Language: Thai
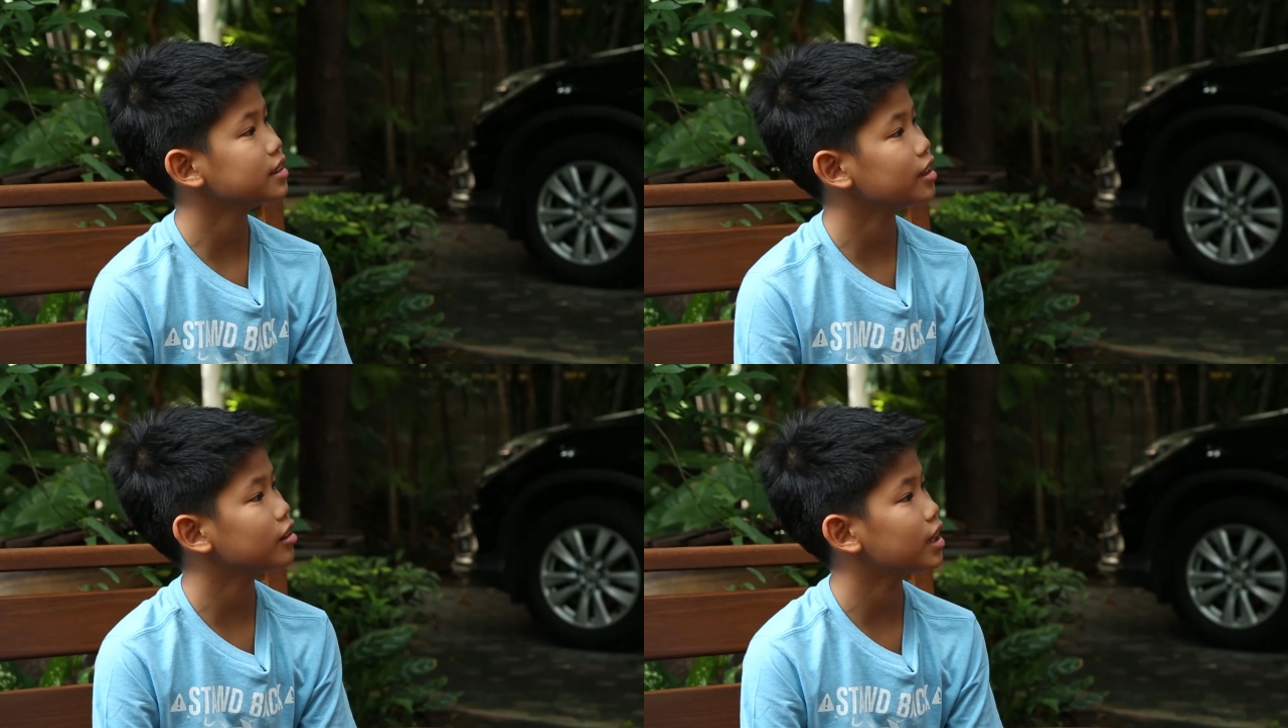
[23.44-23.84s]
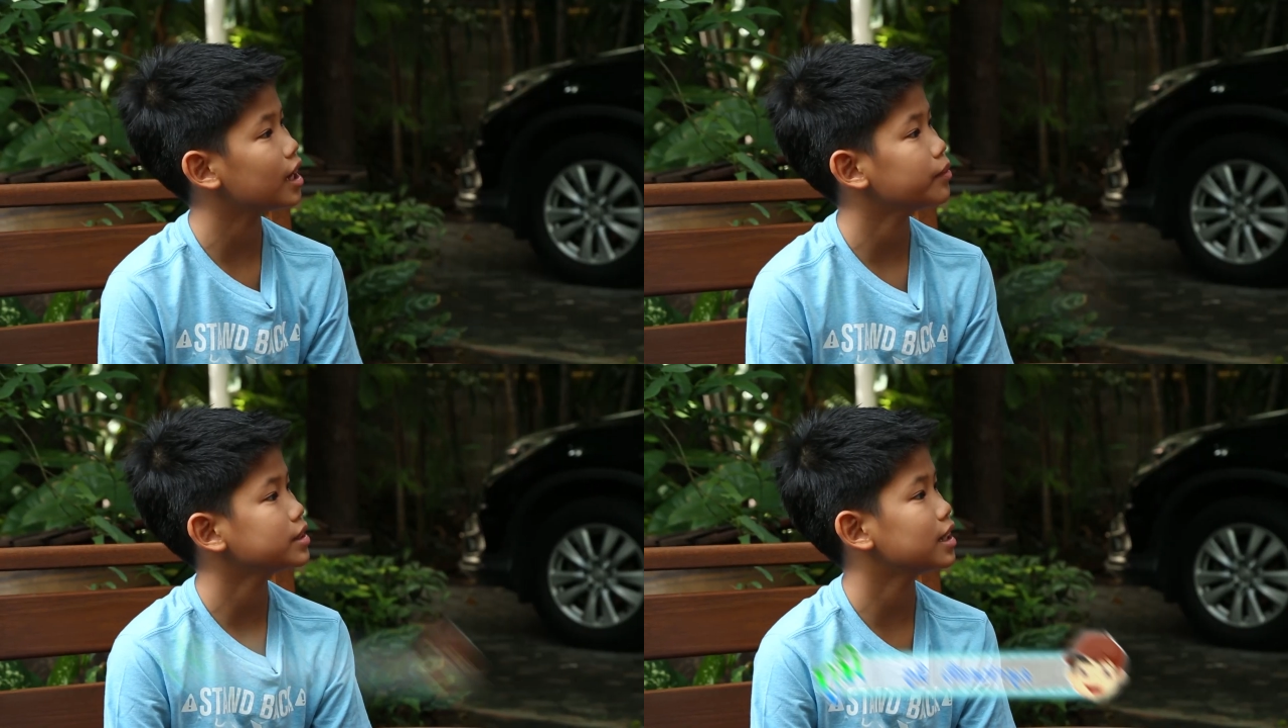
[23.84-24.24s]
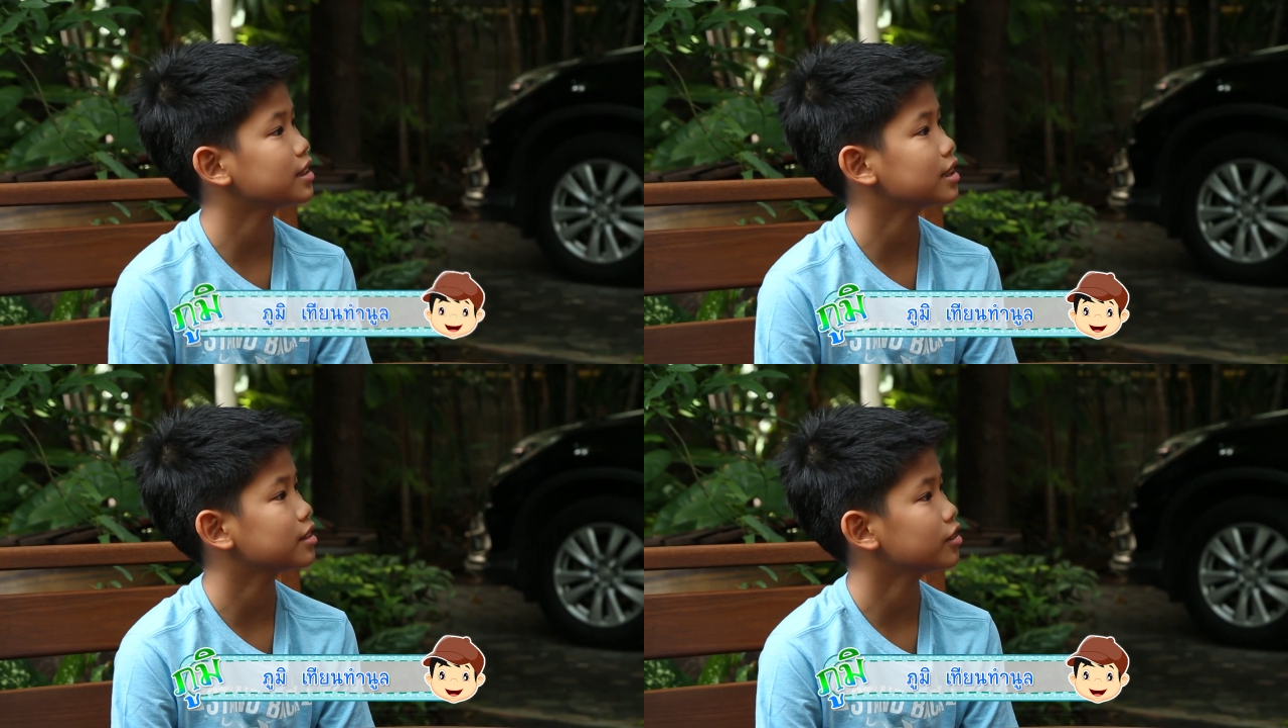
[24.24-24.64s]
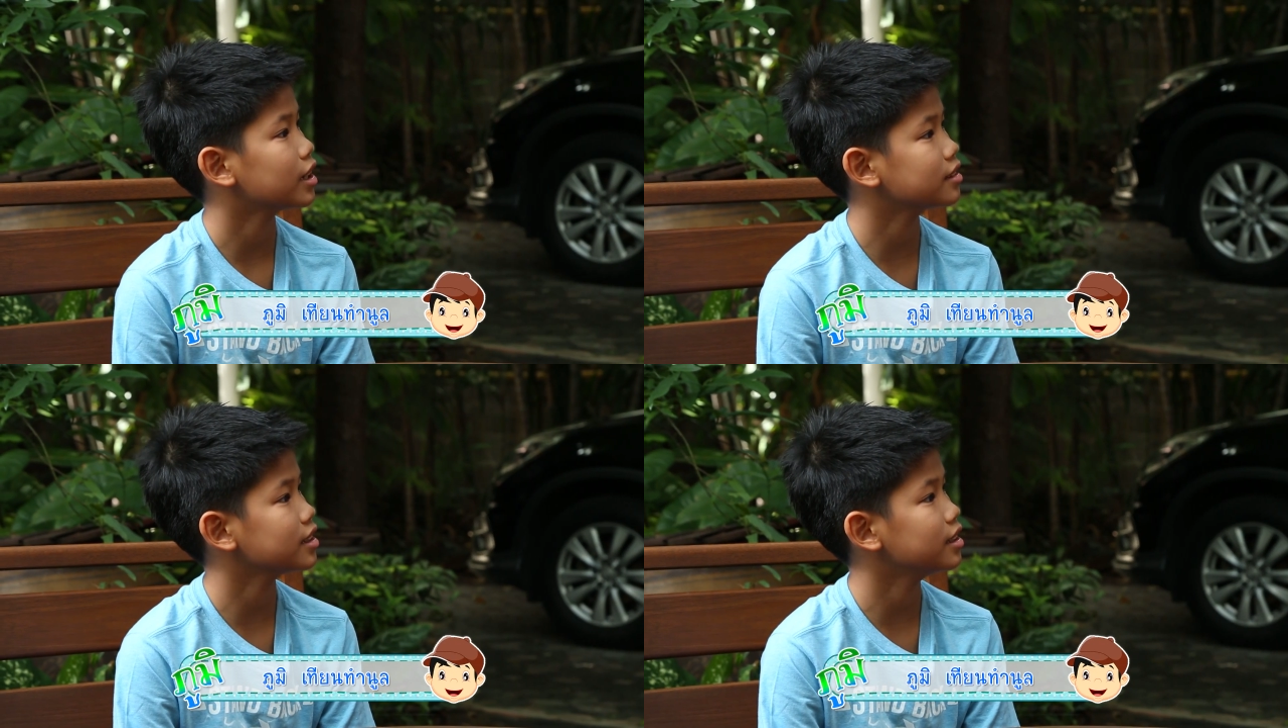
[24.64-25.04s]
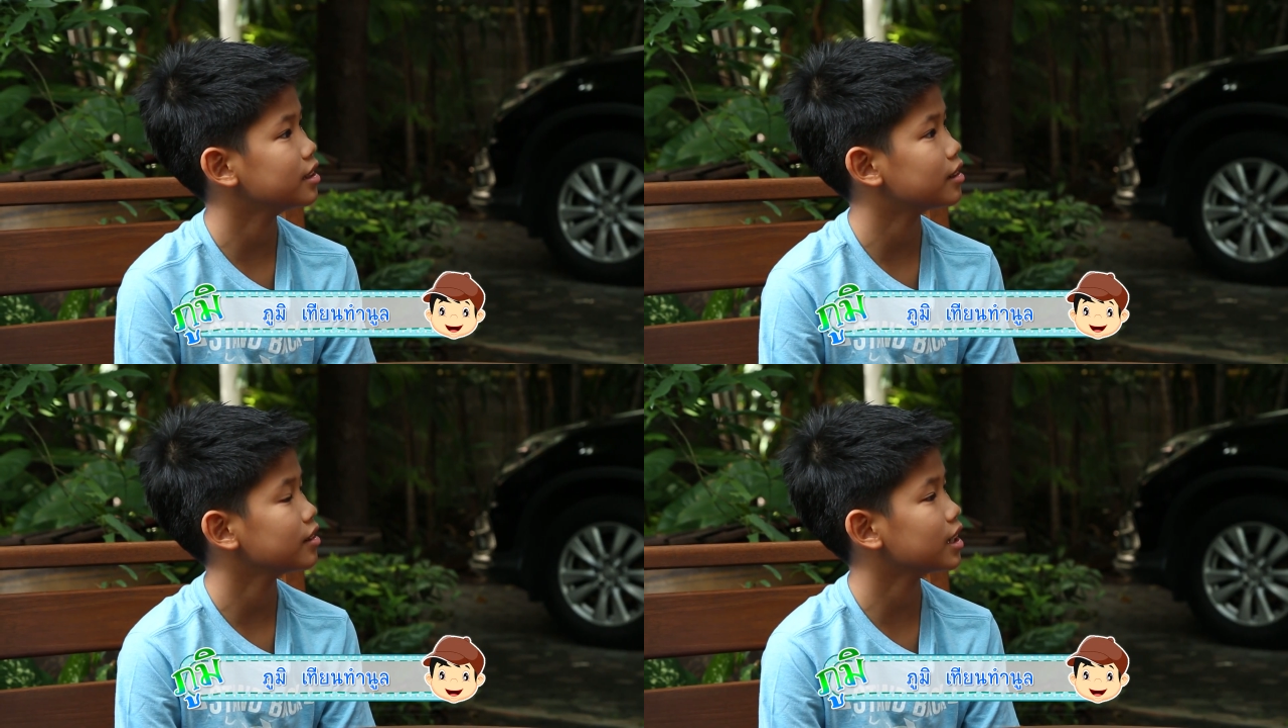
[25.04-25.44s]
ซี่ออนไลน์มันต่างจากรถแท็กซี่ ที่
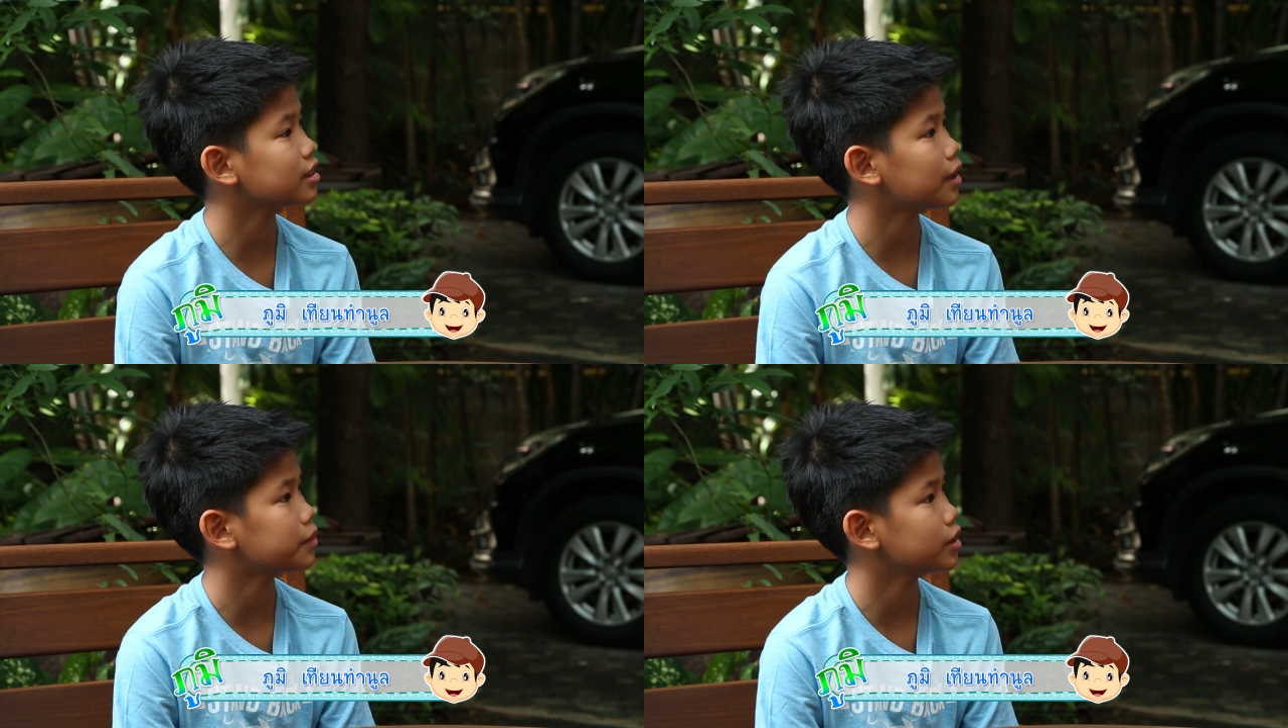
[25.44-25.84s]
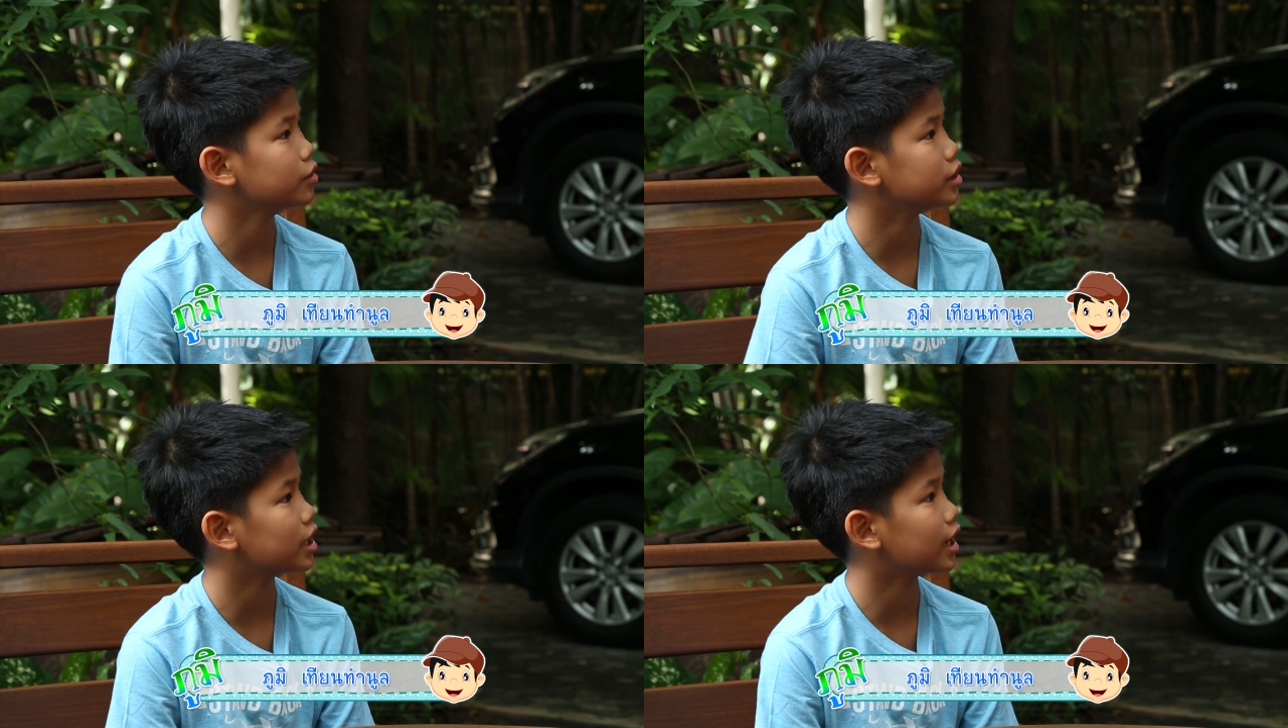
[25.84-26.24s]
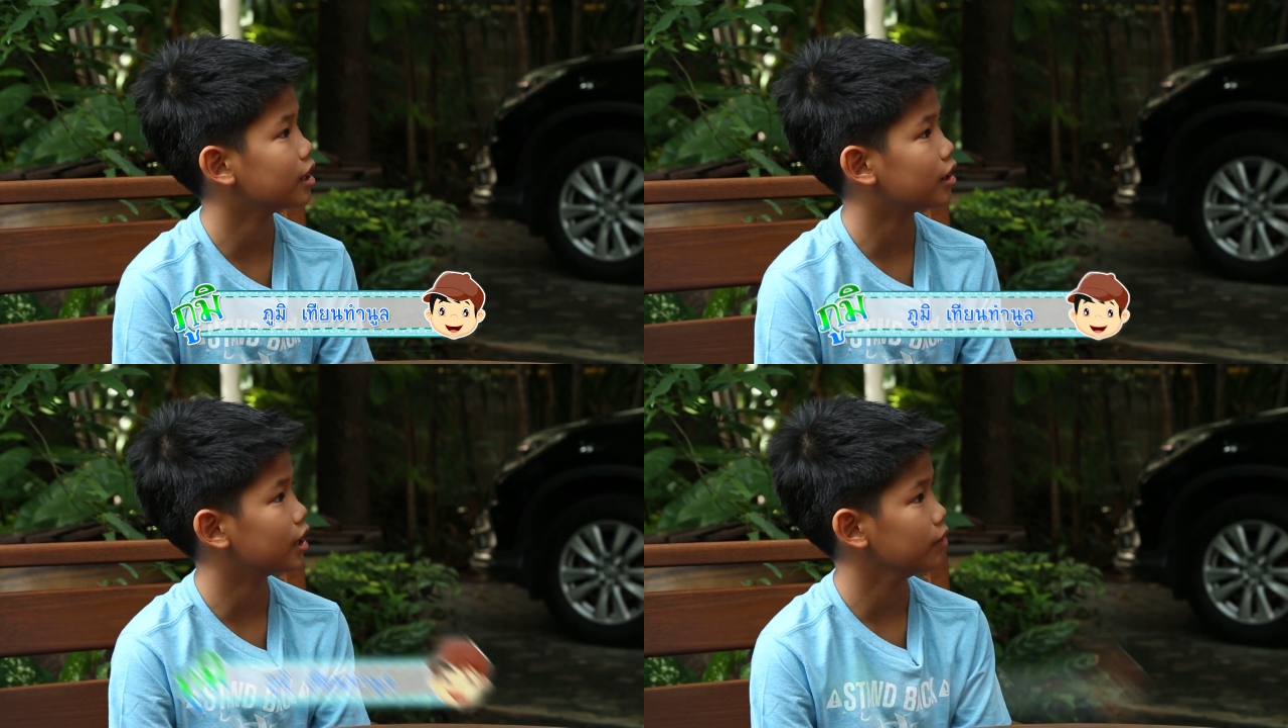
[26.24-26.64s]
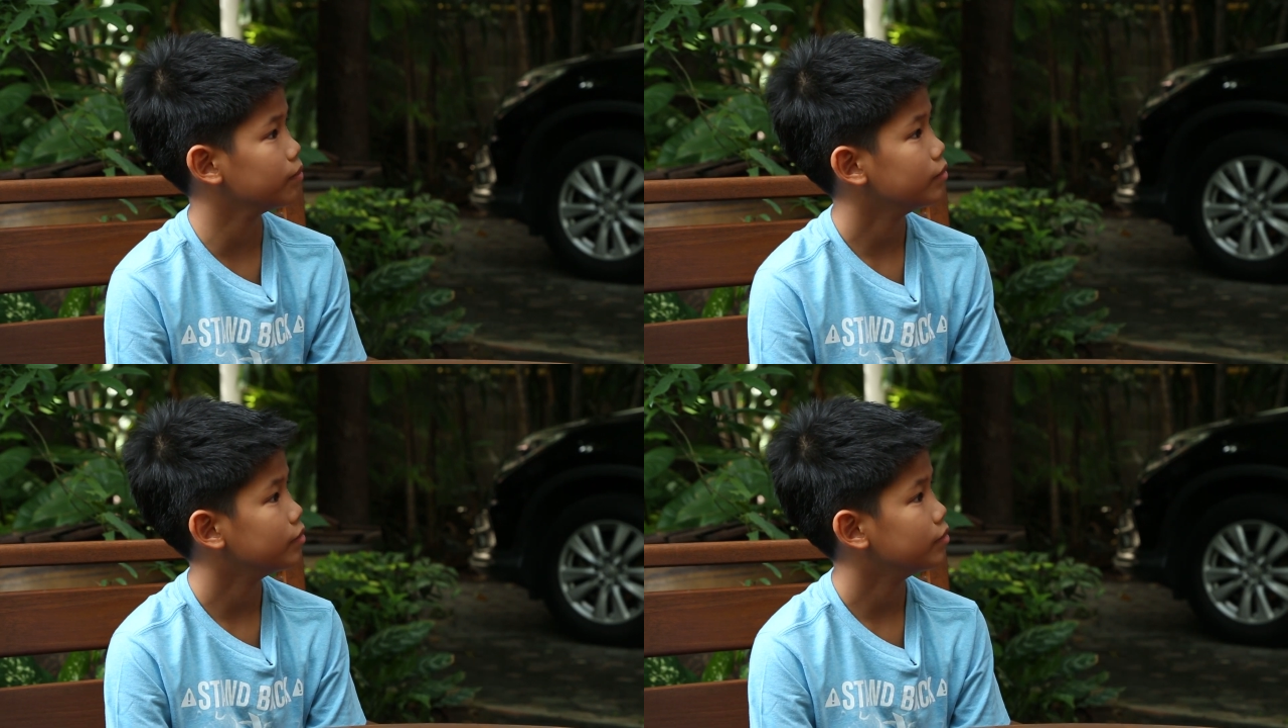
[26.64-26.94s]
เราเรียกตามถนนยังไงหรอครับ